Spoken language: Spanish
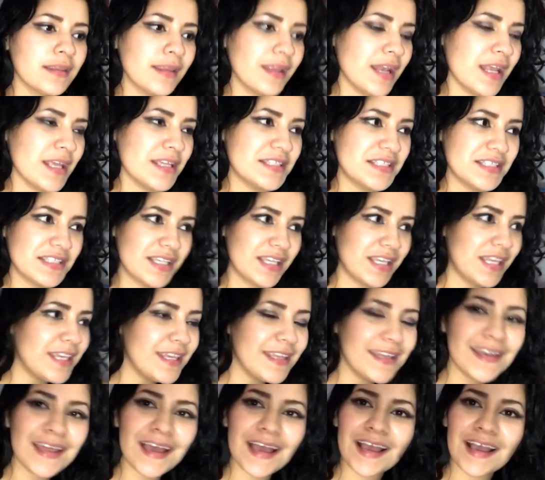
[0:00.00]
de la
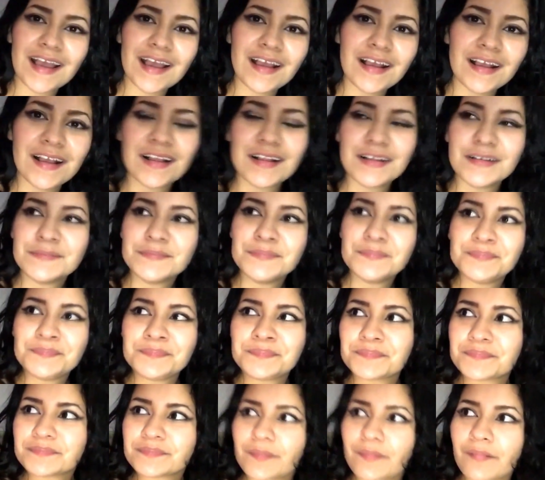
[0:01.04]
esquina,
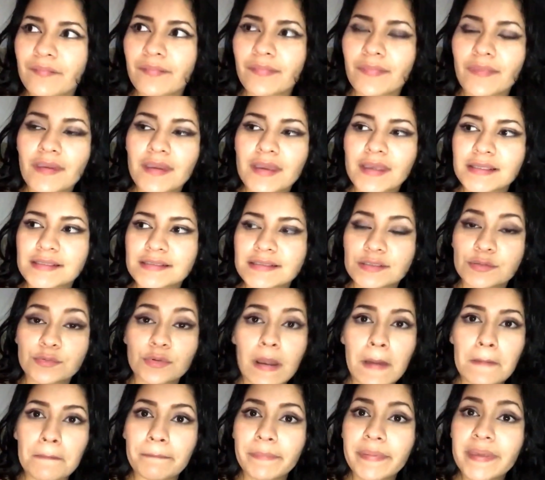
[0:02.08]
este,
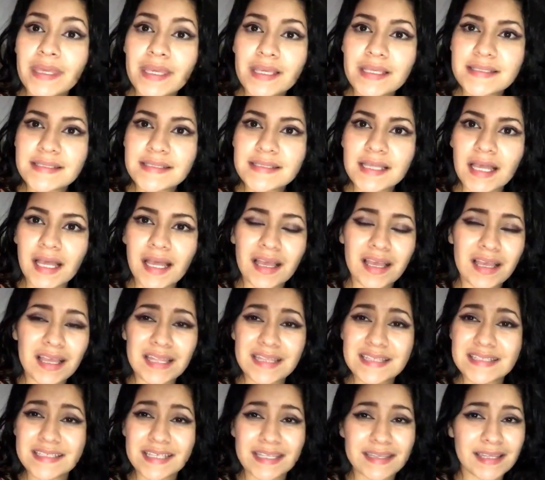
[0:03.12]
una pizza,
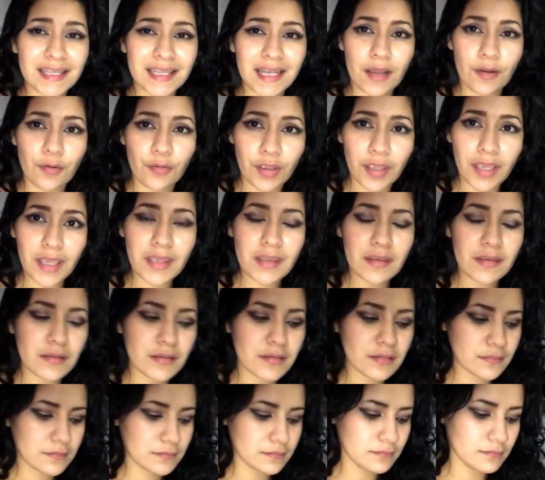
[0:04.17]
etcétera, ¿ok?
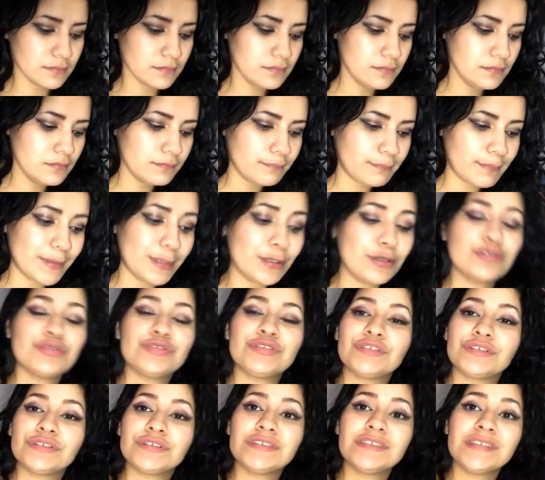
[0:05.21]
Pero
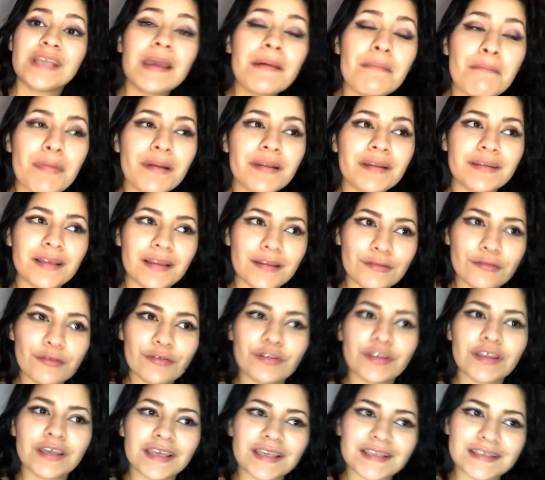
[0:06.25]
siempre tratando
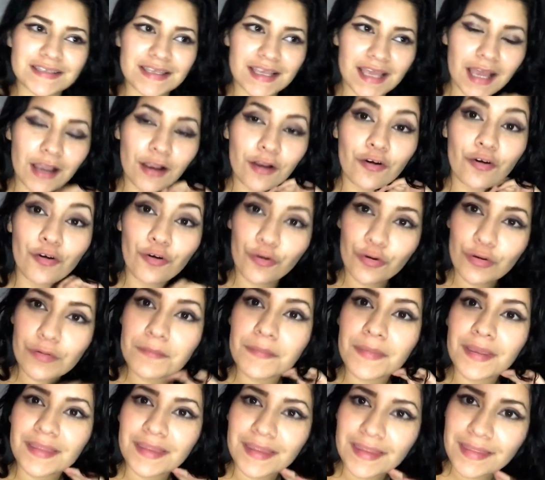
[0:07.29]
de que sea con
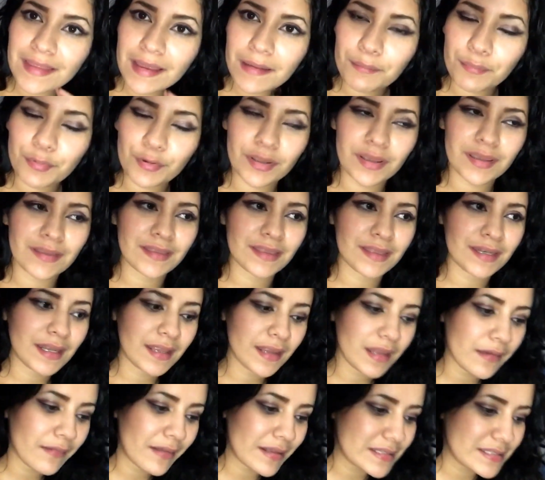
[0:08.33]
medida, porque de
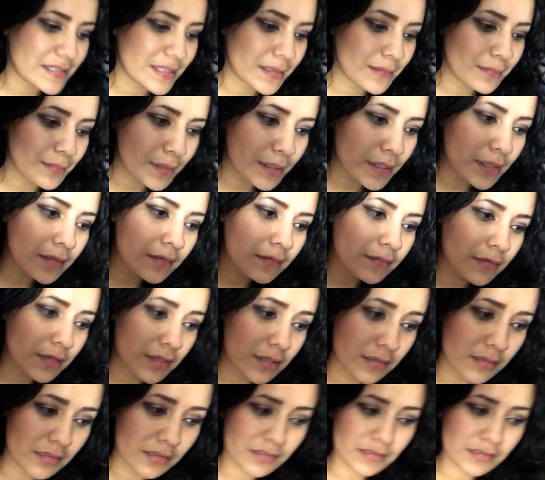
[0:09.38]
nada va a servir lo que